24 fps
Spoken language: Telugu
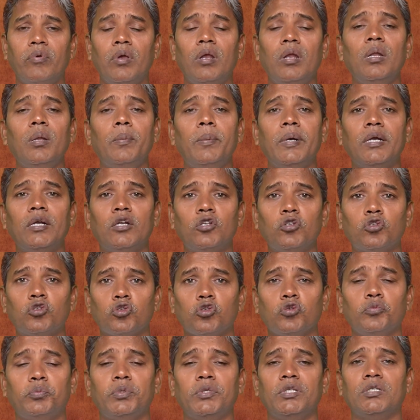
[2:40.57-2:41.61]
వేలుబెట్టి
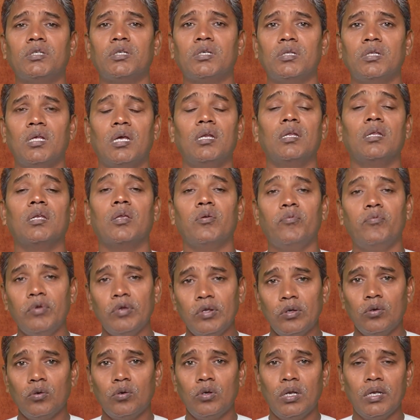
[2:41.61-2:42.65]
చూపించేదానికి
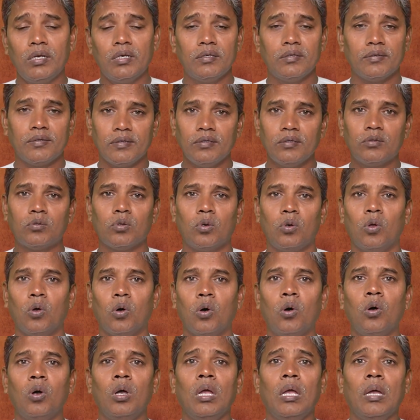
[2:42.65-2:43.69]
వీలు లేని
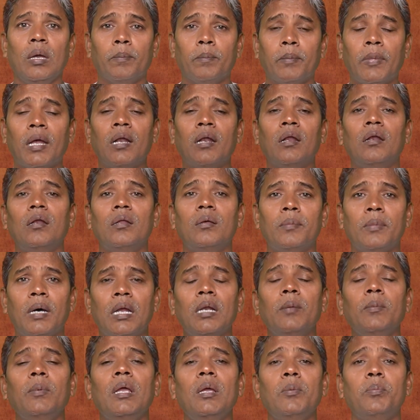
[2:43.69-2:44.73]
రీతిలో మనల్ని
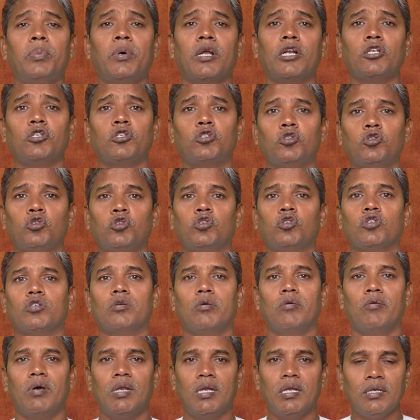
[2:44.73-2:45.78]
మనమే
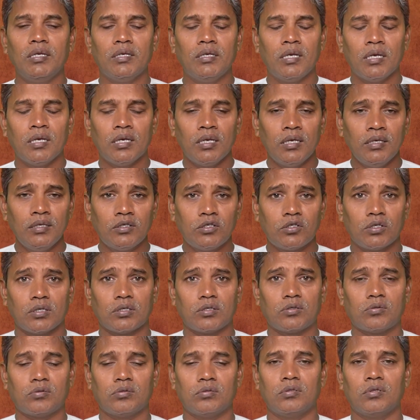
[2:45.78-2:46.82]
పరీక్షించుకోవాలి నేనేం
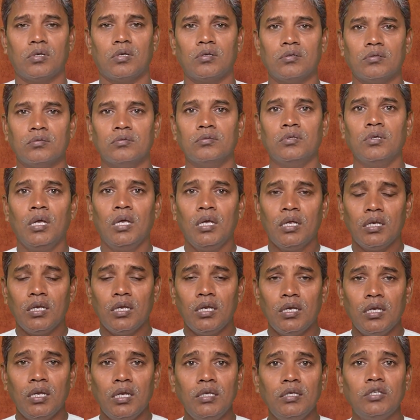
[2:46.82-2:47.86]
చేస్తున్నాను
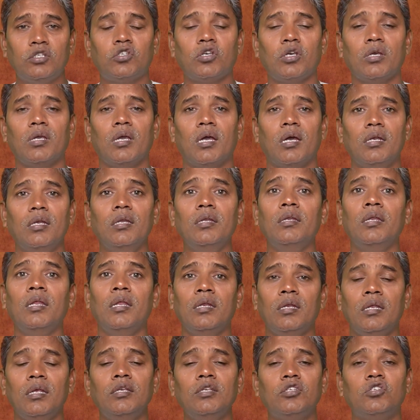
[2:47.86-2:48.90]
నేనేం చేయాలి
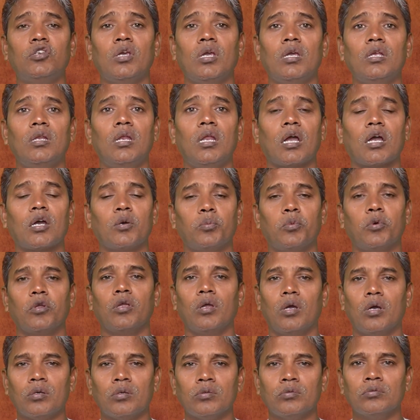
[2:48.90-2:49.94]
నేనేం
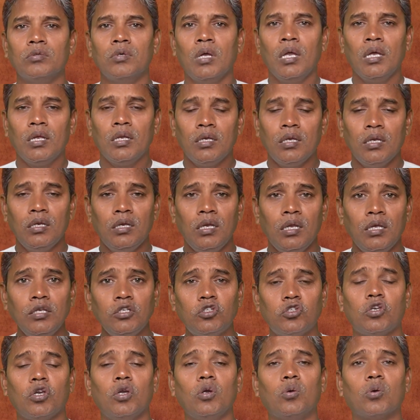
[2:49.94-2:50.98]
చేయలేకపోయాను
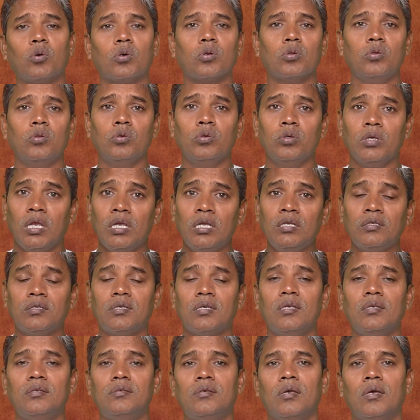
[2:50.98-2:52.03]
నేనేం చేయకూడదు ఏం
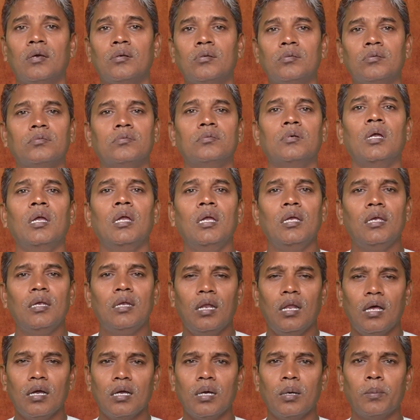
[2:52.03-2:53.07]
చేశాను
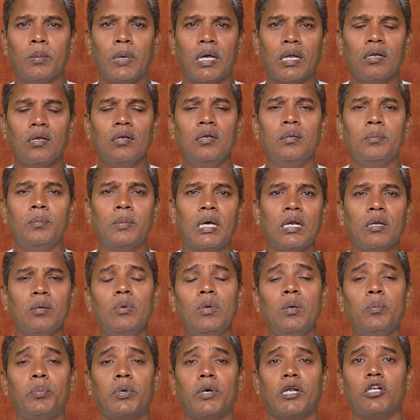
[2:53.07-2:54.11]
ఇలాగ మనల్ని
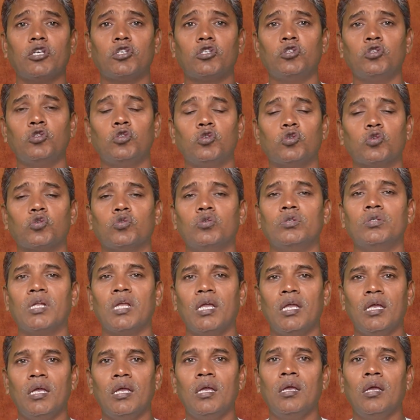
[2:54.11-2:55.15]
మనమే
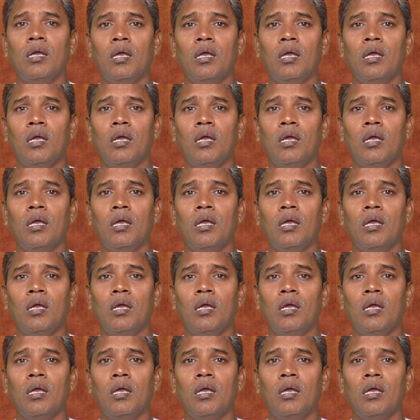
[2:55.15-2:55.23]
పరీక్షించుకుంటే